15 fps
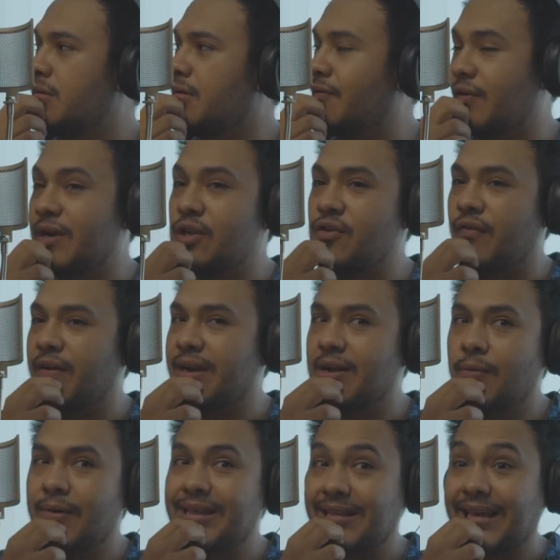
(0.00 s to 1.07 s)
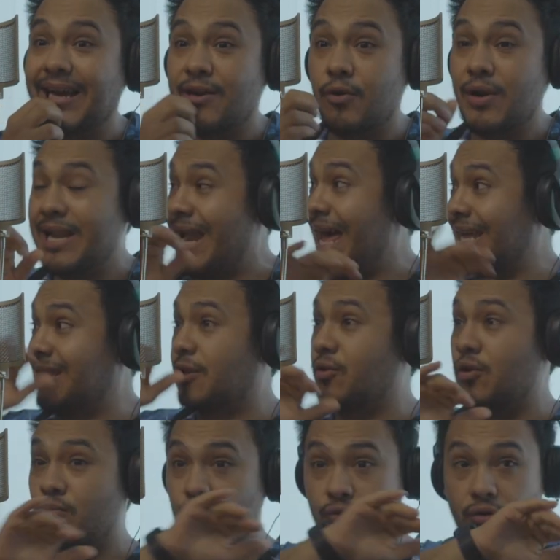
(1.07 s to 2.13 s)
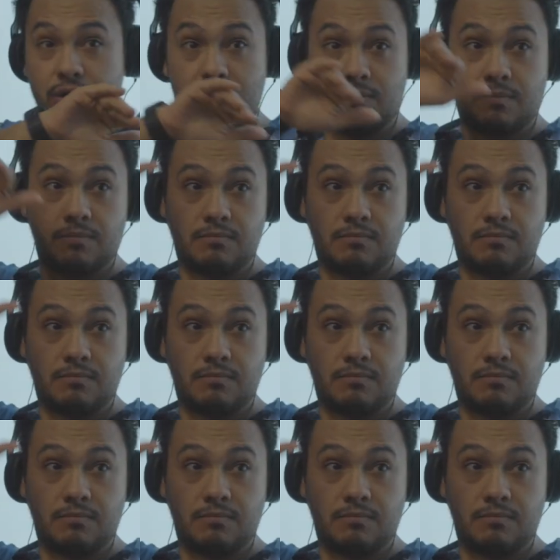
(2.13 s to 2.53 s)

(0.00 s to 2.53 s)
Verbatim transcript: fue Richo Farrell, güey, se ganó el like de todo el mundo y